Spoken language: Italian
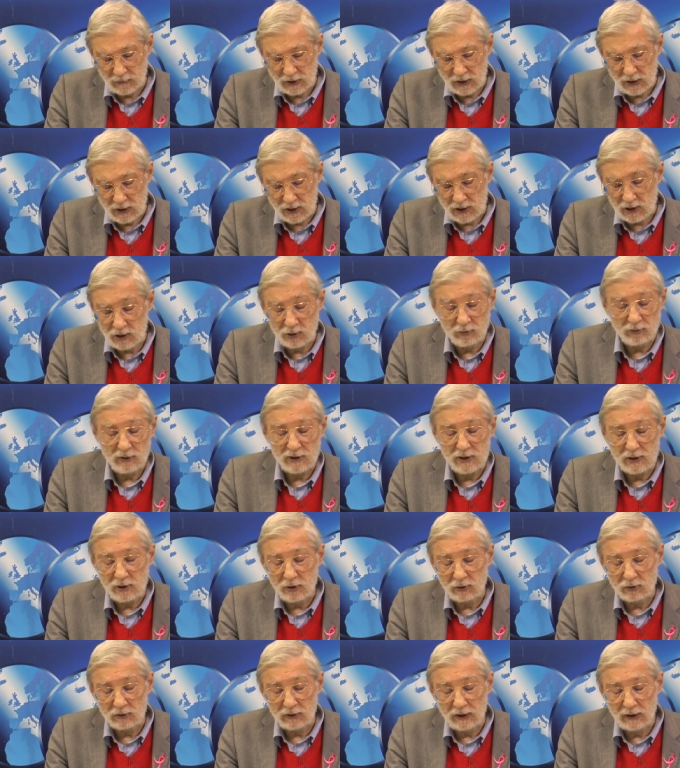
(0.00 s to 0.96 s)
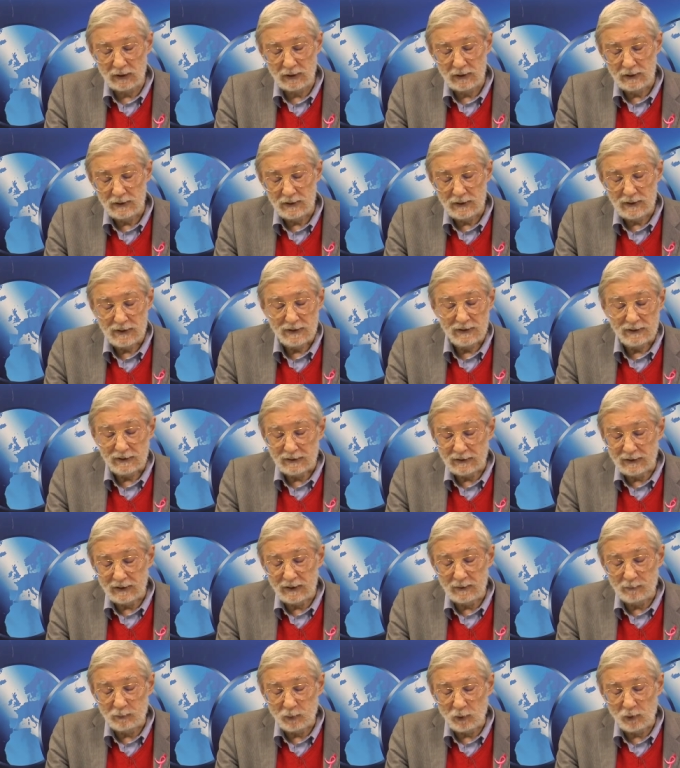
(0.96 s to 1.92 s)
situazione
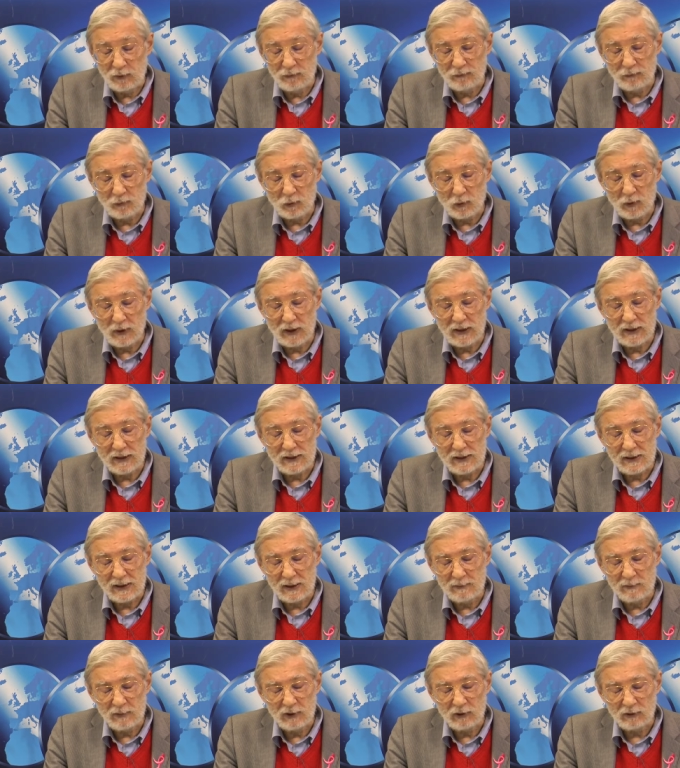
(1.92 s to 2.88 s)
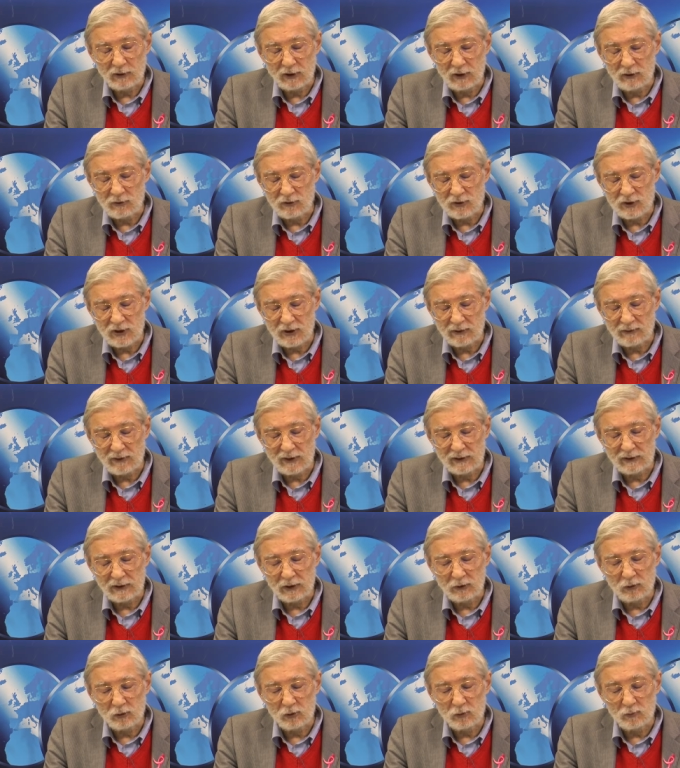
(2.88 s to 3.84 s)
tipo influenza, a meno che non ci sia
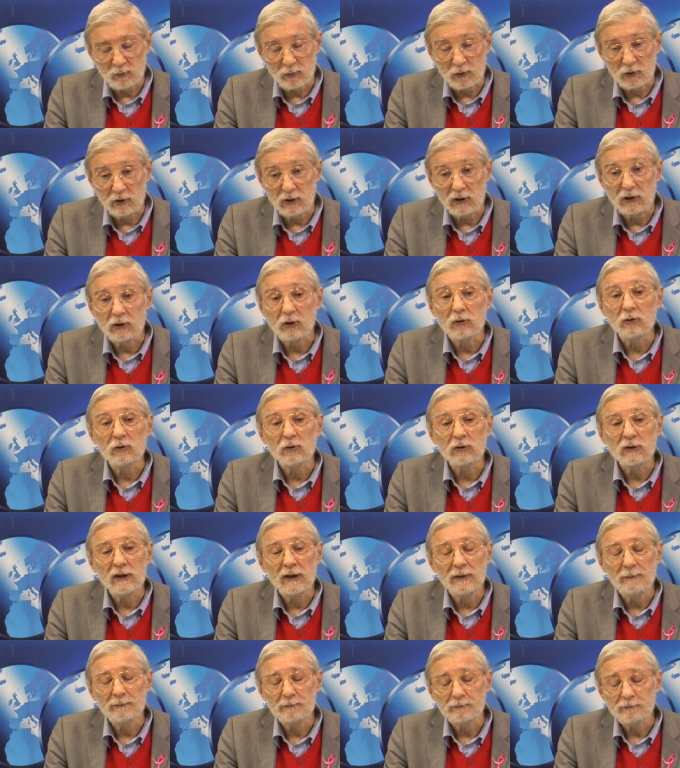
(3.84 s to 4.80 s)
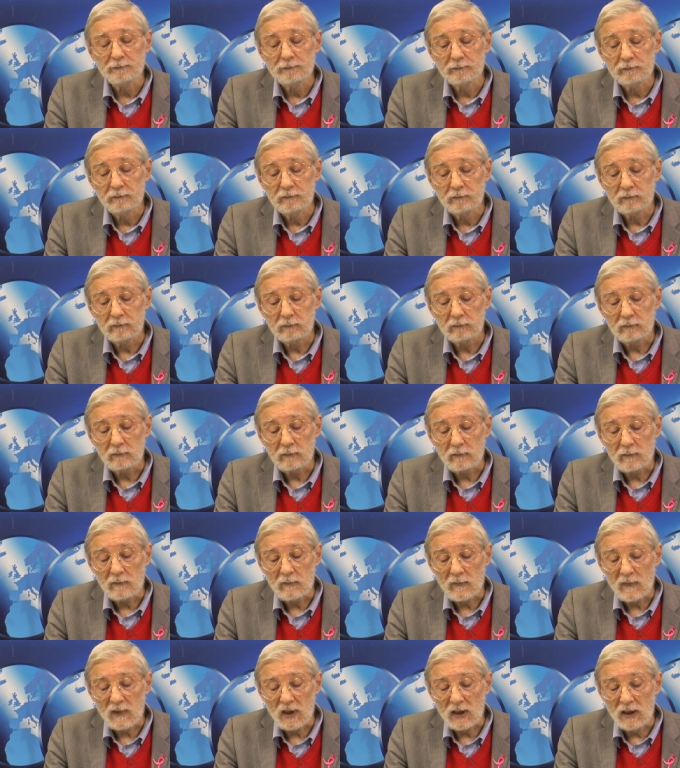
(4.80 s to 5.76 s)
qualche colpo di coda,
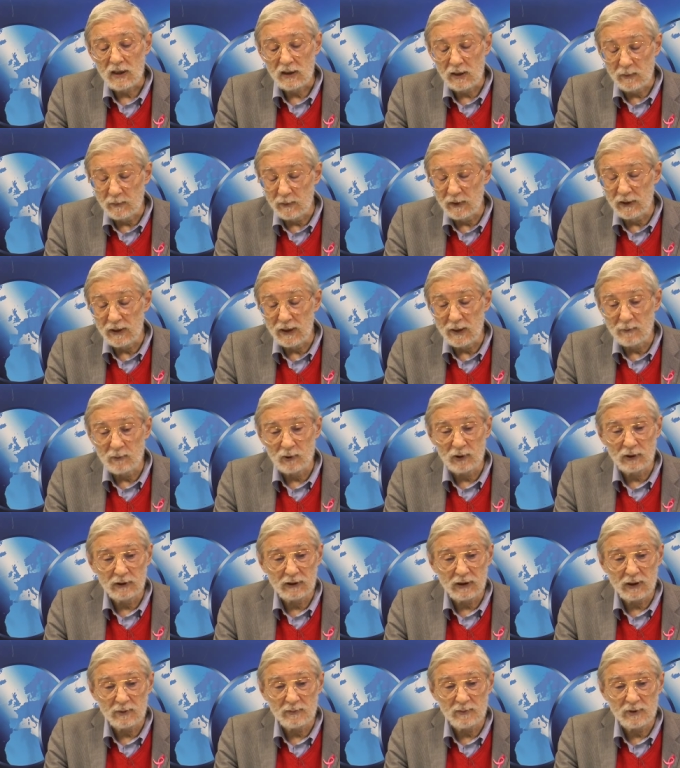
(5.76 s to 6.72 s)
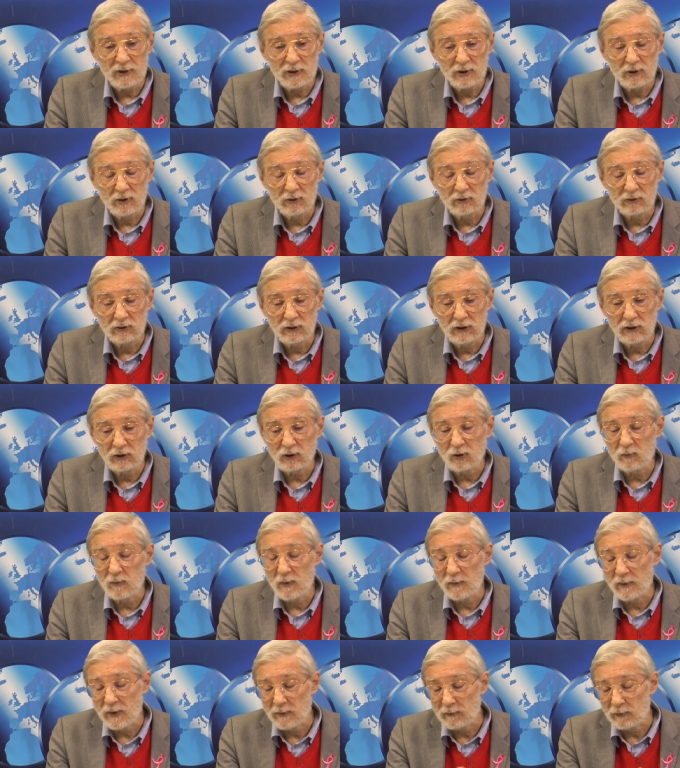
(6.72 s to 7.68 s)
Riprendiamo le trasmissioni,
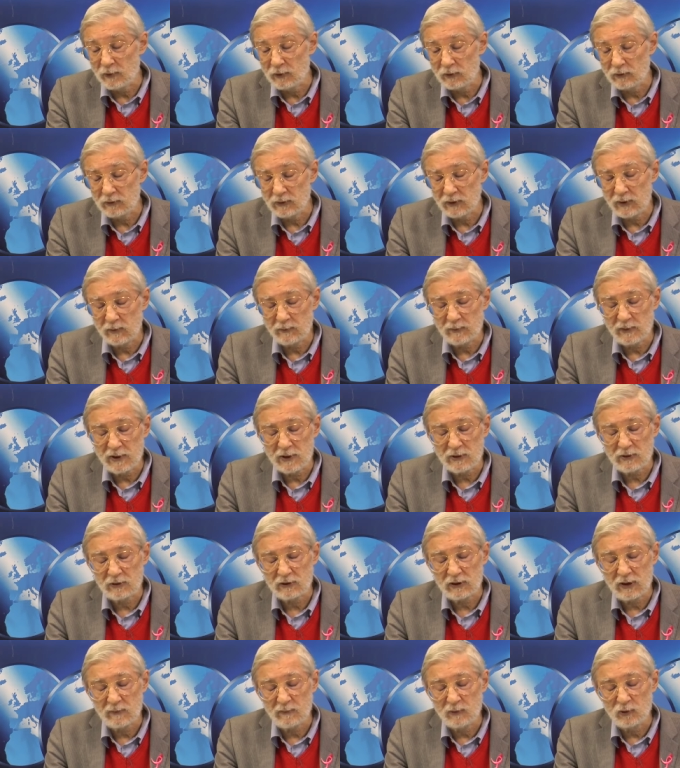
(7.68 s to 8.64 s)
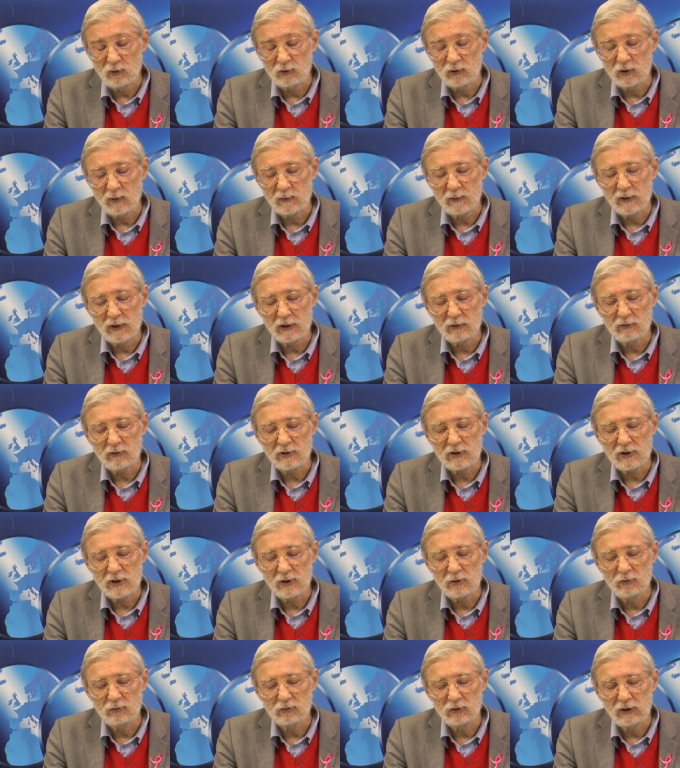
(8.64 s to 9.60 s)
come abbiamo ripreso 3 minuti per la tua
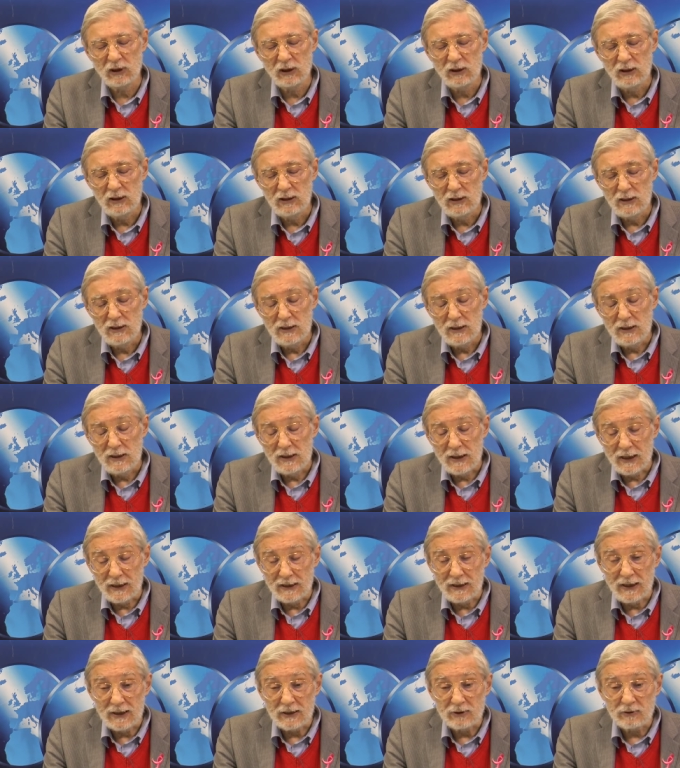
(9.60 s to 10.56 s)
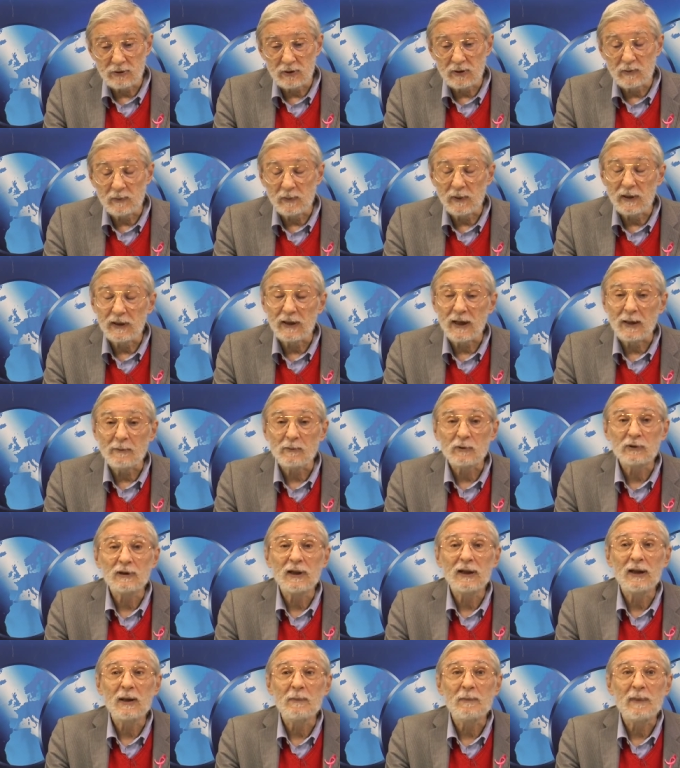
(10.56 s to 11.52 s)
salute, adesso riprendiamo
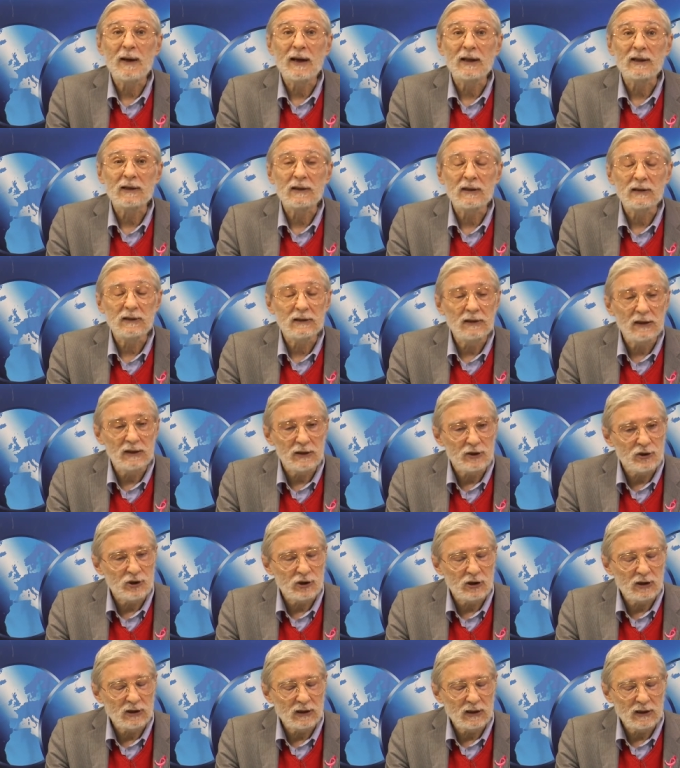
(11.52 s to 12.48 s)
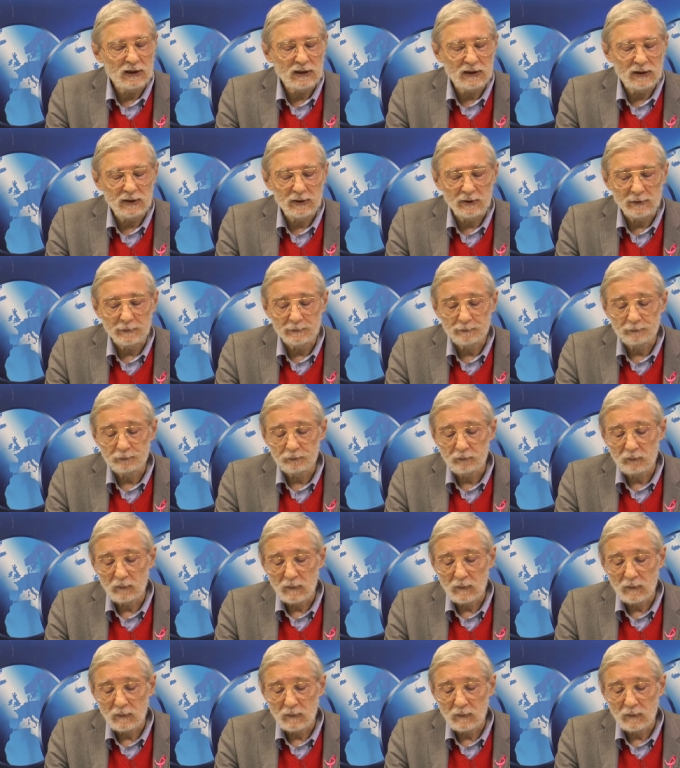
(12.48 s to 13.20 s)
dalla parte del cittadino.